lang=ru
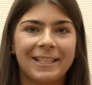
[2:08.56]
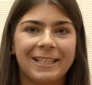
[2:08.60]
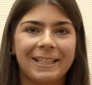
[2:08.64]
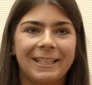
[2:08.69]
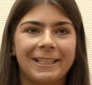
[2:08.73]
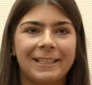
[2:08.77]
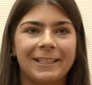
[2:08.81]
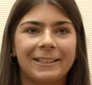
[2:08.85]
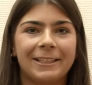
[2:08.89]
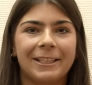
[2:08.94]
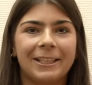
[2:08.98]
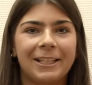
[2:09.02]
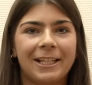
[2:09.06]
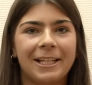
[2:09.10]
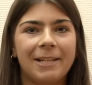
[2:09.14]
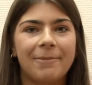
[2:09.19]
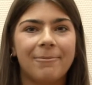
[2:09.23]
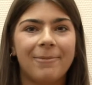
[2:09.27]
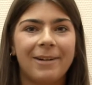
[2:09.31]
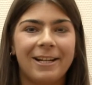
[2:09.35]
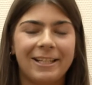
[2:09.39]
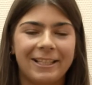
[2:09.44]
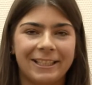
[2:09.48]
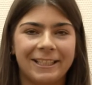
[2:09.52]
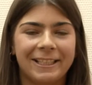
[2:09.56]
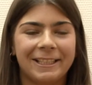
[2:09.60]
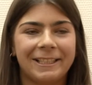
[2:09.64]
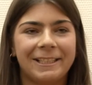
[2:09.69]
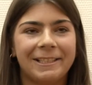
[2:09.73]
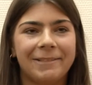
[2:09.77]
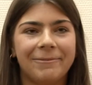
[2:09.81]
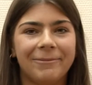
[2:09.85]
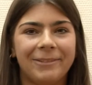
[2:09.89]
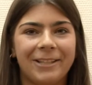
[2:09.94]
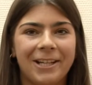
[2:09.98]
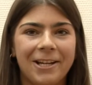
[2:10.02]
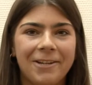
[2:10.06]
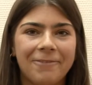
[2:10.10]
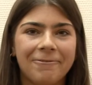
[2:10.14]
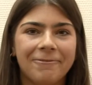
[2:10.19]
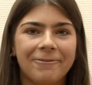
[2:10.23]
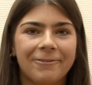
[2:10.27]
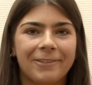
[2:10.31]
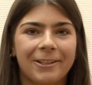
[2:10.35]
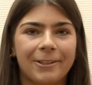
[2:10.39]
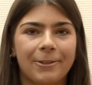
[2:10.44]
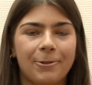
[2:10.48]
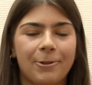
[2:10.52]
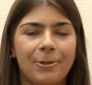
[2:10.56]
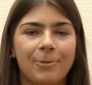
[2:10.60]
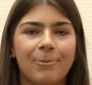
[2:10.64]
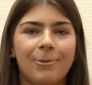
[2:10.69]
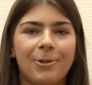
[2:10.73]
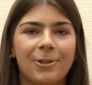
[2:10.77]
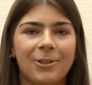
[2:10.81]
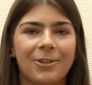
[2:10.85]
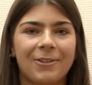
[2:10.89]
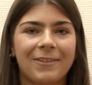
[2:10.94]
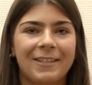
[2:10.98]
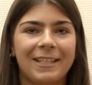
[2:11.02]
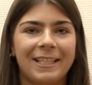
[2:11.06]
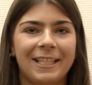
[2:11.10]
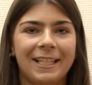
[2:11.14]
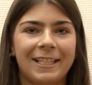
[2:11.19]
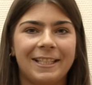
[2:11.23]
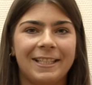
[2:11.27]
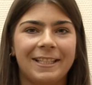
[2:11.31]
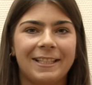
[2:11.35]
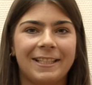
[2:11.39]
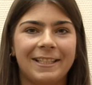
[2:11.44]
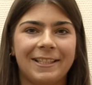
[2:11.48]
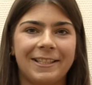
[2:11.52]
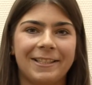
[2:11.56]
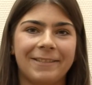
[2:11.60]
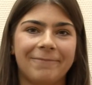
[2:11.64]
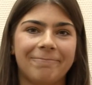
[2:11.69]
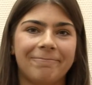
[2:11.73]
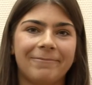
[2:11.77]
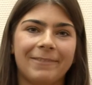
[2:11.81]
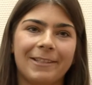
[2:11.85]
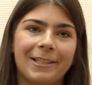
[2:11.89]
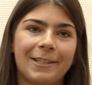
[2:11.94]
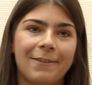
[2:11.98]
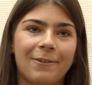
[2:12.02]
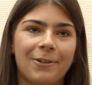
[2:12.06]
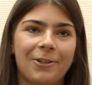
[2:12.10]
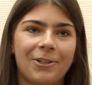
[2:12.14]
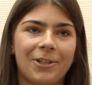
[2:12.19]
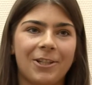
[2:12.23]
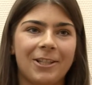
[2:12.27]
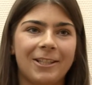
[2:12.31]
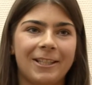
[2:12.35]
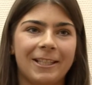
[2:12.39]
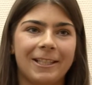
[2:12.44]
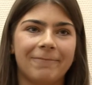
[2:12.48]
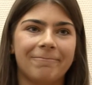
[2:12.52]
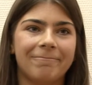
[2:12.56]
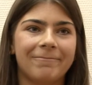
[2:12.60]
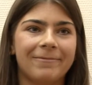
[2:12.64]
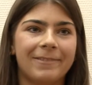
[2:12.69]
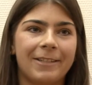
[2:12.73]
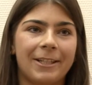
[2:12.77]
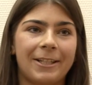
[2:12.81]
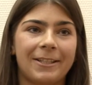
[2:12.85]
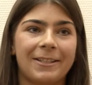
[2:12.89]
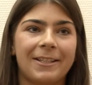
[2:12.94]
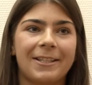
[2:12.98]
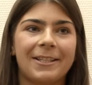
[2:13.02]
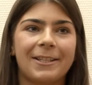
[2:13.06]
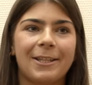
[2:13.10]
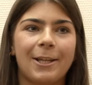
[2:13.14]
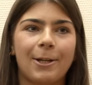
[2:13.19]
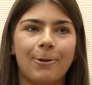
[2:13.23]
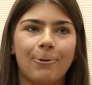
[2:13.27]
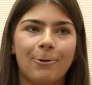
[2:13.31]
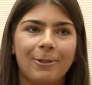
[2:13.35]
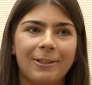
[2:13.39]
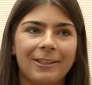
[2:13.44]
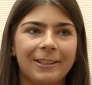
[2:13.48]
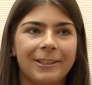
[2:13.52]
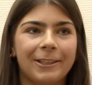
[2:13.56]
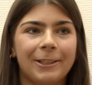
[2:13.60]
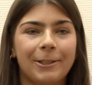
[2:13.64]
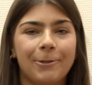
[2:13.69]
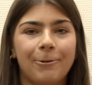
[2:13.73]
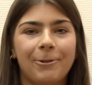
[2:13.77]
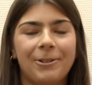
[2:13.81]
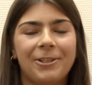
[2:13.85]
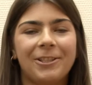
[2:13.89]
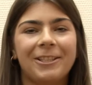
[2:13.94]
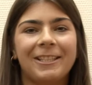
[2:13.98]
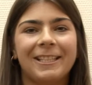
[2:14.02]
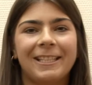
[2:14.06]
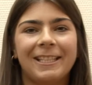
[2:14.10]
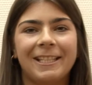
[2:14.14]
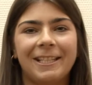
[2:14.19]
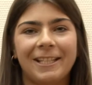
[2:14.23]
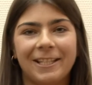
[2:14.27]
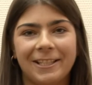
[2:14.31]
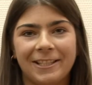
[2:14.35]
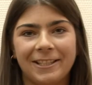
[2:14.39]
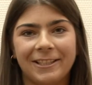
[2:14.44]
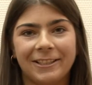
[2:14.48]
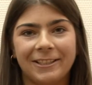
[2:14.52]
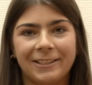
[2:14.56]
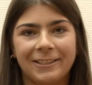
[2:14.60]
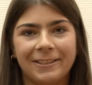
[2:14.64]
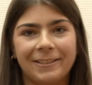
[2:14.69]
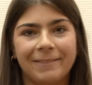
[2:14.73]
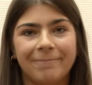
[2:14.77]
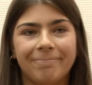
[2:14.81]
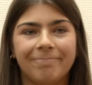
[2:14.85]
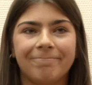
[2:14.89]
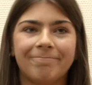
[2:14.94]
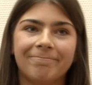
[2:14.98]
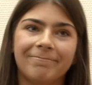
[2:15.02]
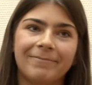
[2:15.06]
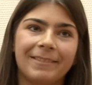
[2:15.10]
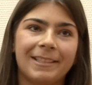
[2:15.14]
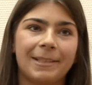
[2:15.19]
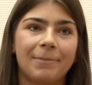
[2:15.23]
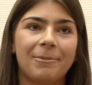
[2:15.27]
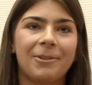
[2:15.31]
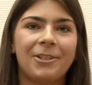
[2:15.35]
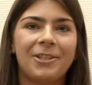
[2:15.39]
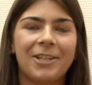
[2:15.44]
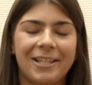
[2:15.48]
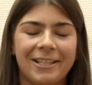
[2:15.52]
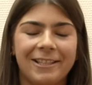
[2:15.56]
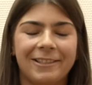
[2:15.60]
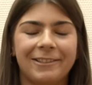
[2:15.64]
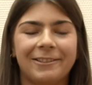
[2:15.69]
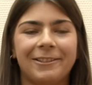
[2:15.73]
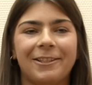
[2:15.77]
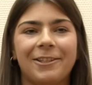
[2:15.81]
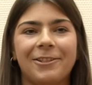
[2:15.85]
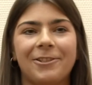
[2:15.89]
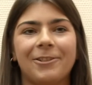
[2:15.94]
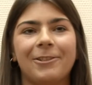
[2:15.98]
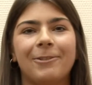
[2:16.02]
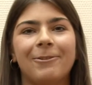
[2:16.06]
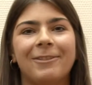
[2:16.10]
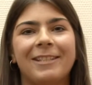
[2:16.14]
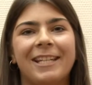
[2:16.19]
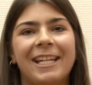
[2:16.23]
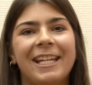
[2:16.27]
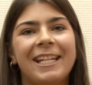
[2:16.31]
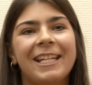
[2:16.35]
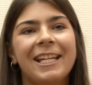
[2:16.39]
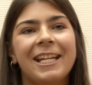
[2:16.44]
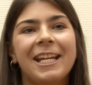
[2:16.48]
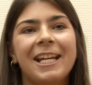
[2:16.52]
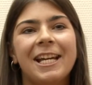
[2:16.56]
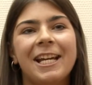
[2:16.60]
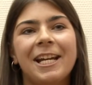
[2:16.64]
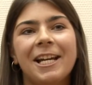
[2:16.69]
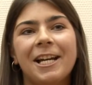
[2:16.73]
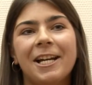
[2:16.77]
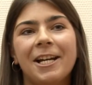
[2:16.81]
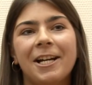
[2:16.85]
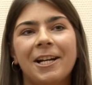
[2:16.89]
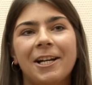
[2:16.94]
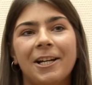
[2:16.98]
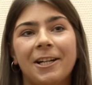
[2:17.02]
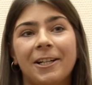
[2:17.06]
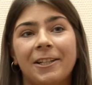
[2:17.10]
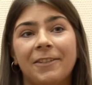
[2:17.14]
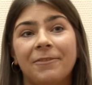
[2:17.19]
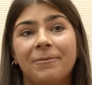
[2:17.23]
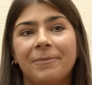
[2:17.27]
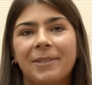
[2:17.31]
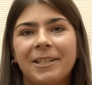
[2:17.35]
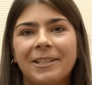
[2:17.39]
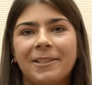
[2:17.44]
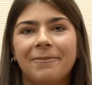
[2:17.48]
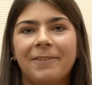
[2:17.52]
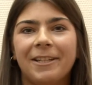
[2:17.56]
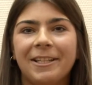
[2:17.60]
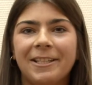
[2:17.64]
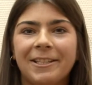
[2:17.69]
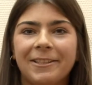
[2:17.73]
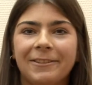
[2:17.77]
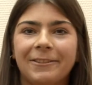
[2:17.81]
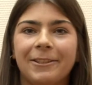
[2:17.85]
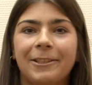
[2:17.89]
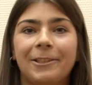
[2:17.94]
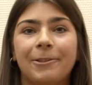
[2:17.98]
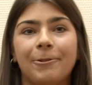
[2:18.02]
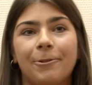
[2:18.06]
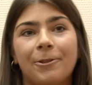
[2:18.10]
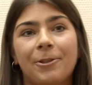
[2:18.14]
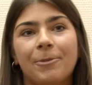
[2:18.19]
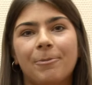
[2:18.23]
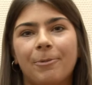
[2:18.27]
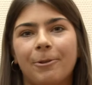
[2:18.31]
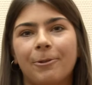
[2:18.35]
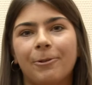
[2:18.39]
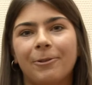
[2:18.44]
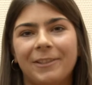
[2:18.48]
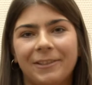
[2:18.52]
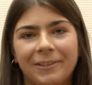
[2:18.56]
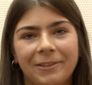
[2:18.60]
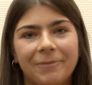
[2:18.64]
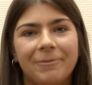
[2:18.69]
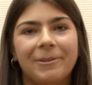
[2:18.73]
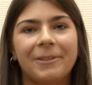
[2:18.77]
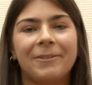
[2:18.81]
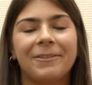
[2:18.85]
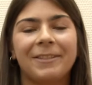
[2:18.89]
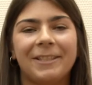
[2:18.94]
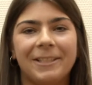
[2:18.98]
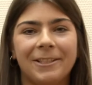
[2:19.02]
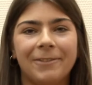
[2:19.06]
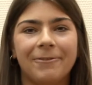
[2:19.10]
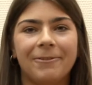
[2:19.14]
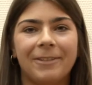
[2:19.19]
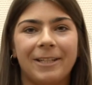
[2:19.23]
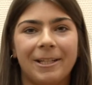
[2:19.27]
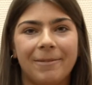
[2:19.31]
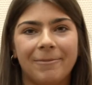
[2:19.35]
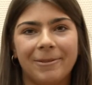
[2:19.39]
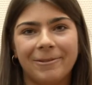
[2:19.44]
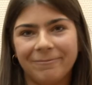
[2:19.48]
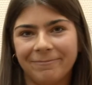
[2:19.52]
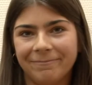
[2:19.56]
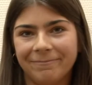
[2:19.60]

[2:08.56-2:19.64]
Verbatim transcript: — это такая маленькая семья, в которой можно встретить совершенно разносторонних и очень интересных, замечательных даже людей, э, вместе весело и очень продуктивно провести время.